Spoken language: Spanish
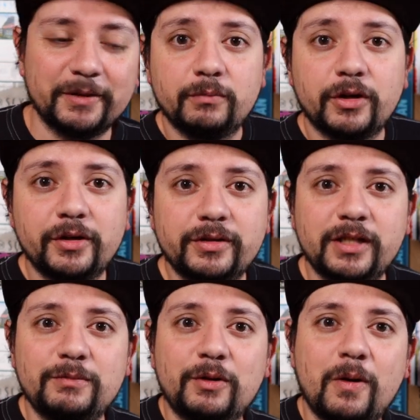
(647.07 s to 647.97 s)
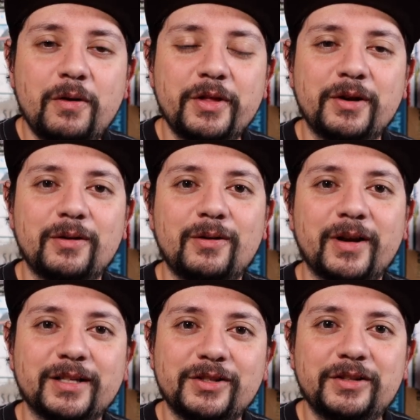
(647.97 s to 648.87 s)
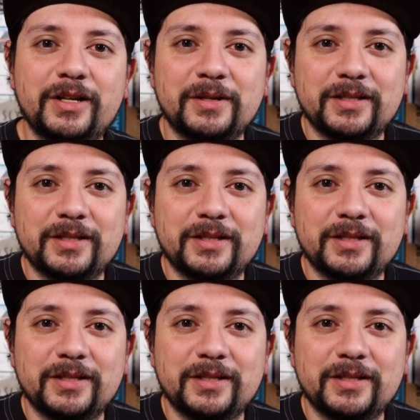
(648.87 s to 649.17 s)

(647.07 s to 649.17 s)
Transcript: Mi número 2 es mi juego de colocación de